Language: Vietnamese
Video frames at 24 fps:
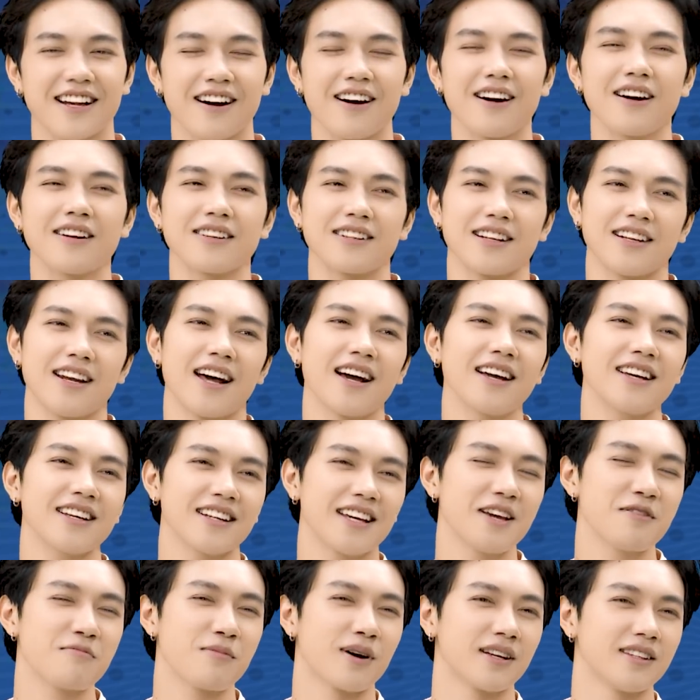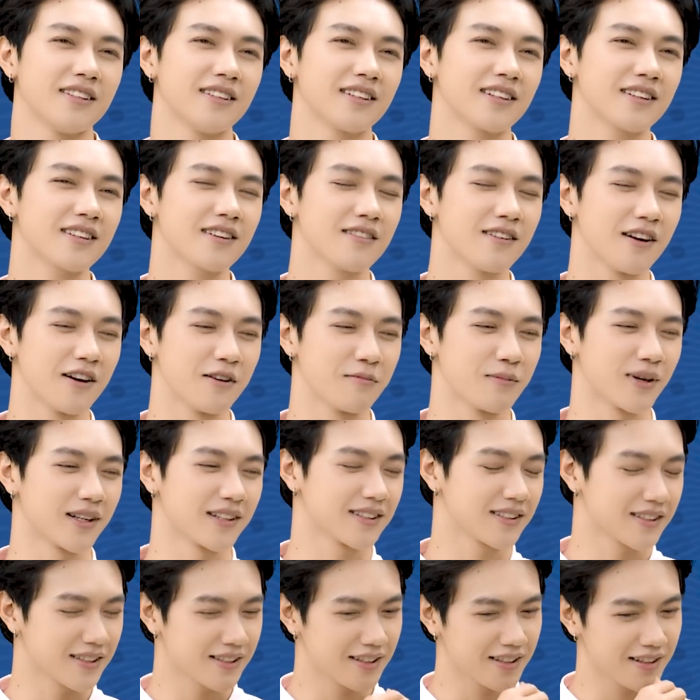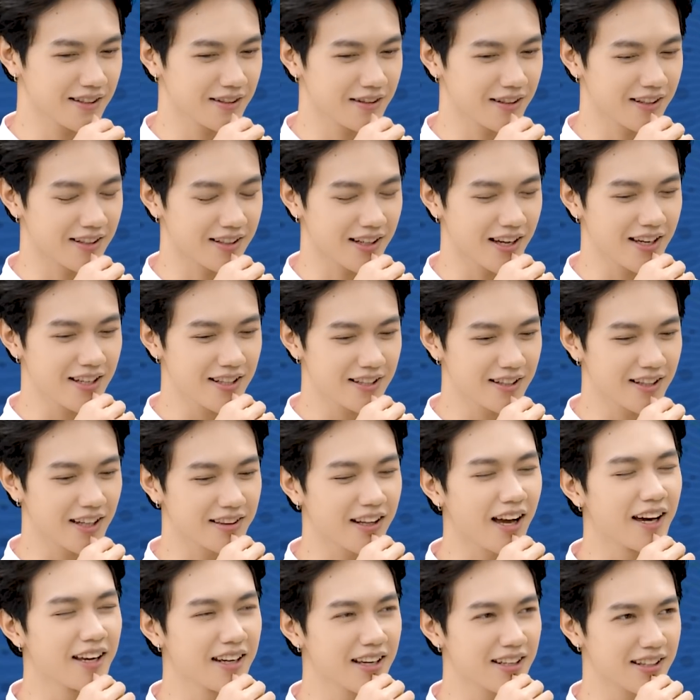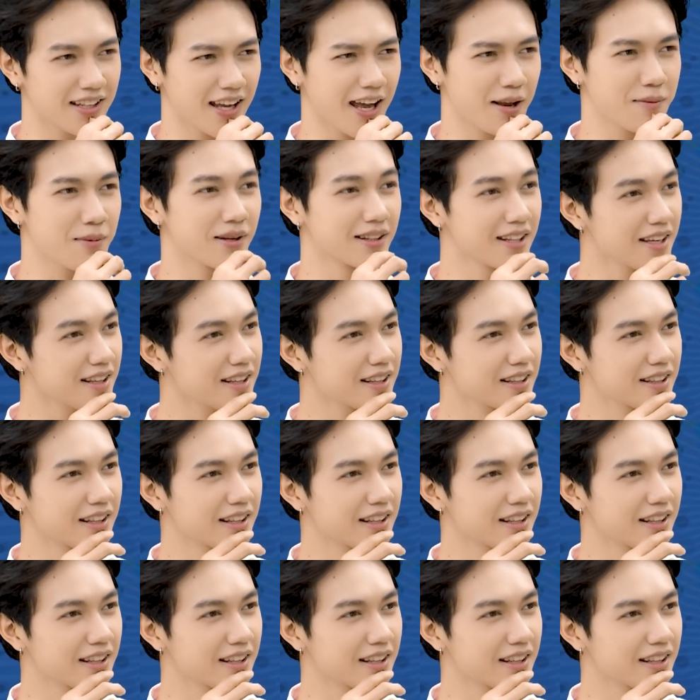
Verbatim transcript: Đó thì đấy, khi mà những người mình đấy tây tây ấy, thì em lại thích,